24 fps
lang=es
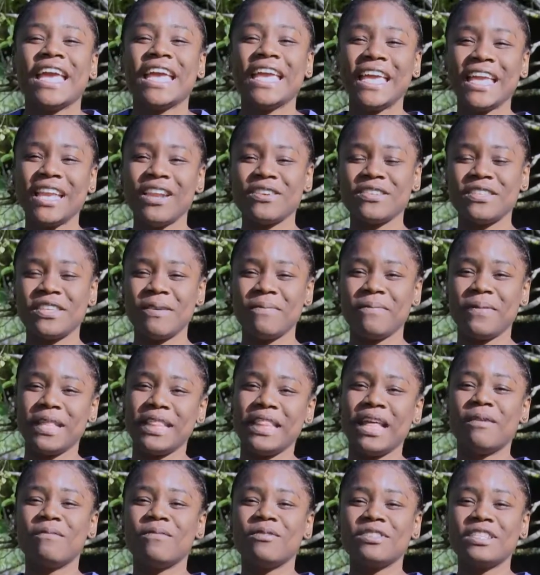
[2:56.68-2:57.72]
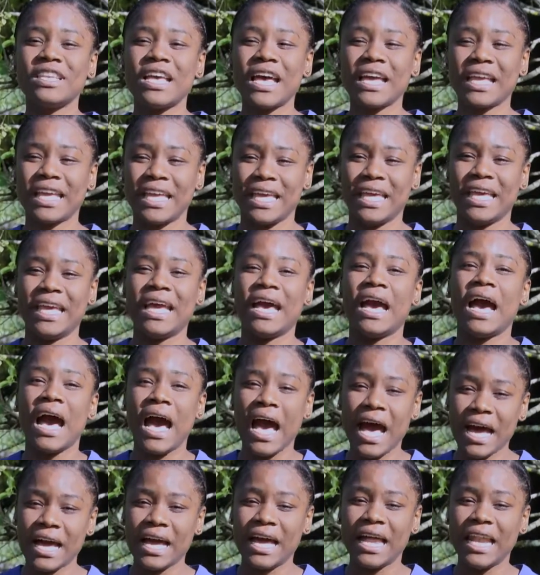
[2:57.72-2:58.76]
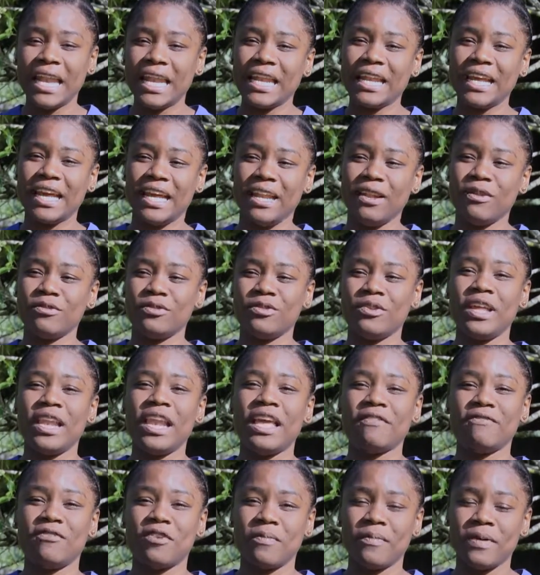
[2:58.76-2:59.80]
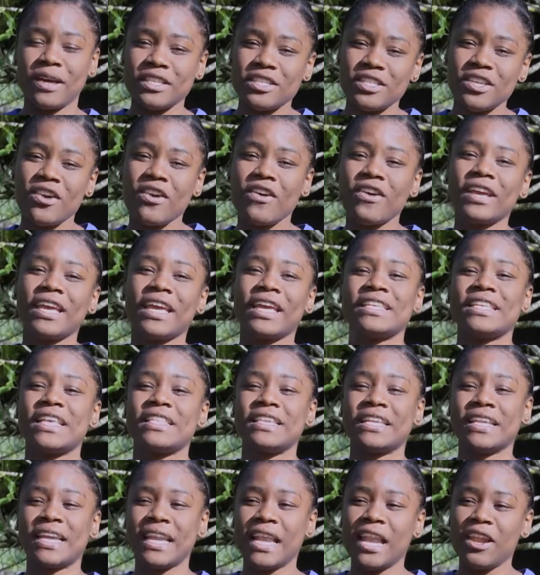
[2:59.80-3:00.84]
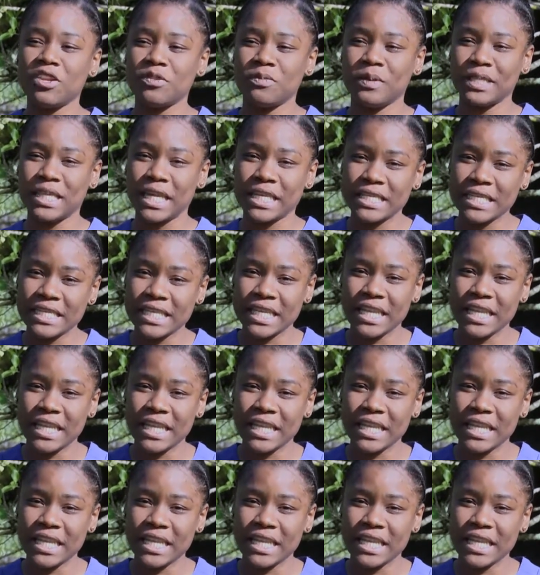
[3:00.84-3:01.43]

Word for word: y los invitamos a que hagan el uso de la información, que se acerquen al hospital si